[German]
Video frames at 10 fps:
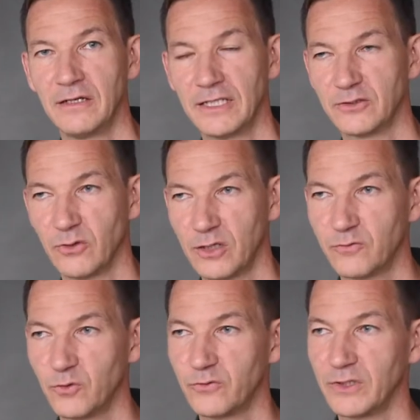Also
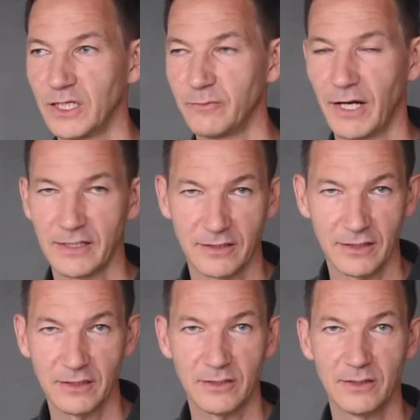dort, wo wir im
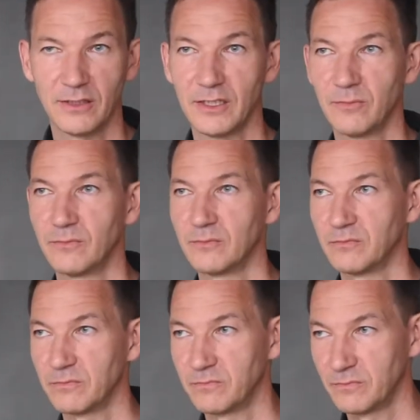alltäglichen
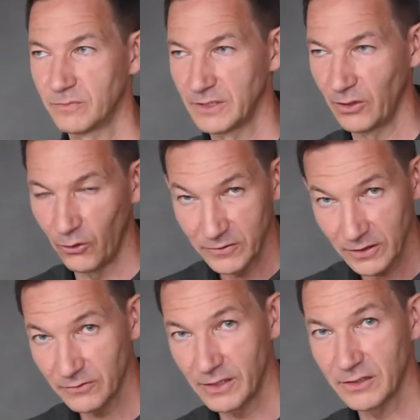Leben die
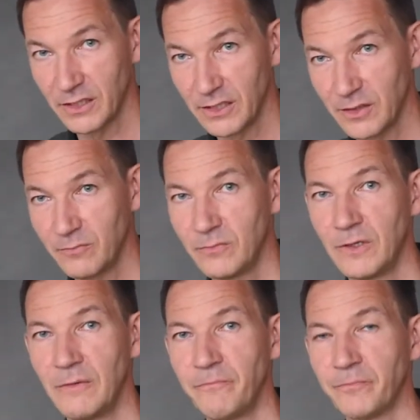äußere Welt erleben,
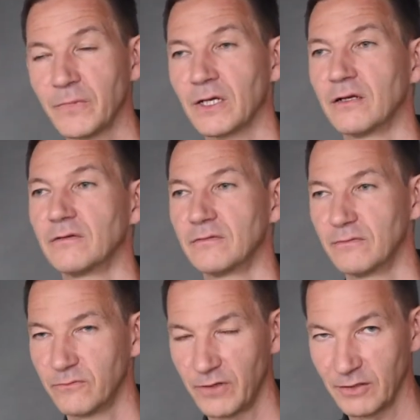
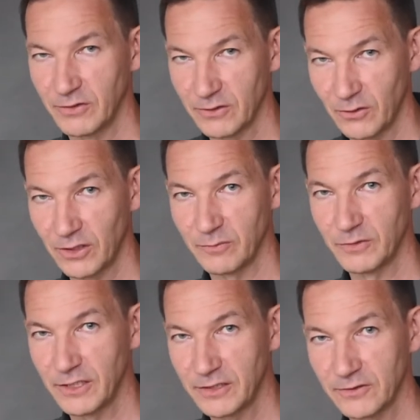fangen wir dort im
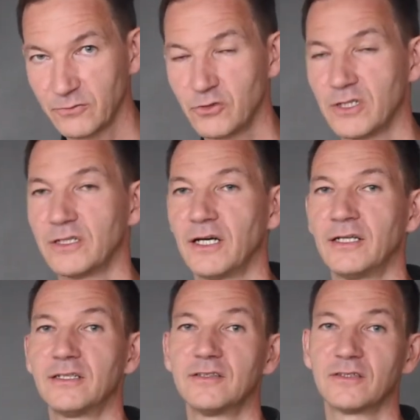Täterzustand
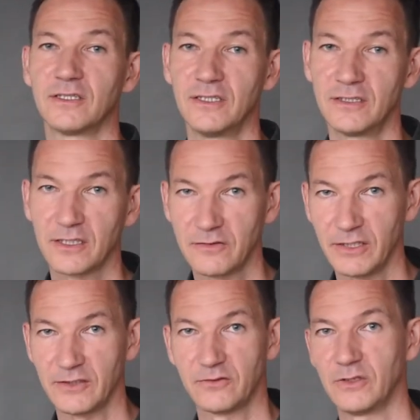an, diese innere
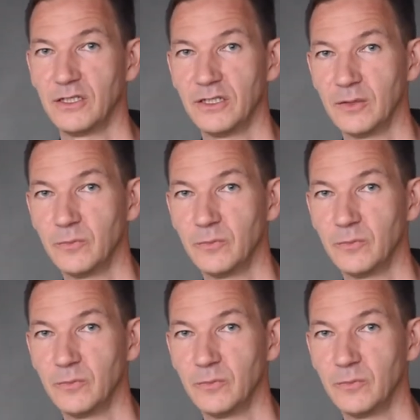Welt zu erleben.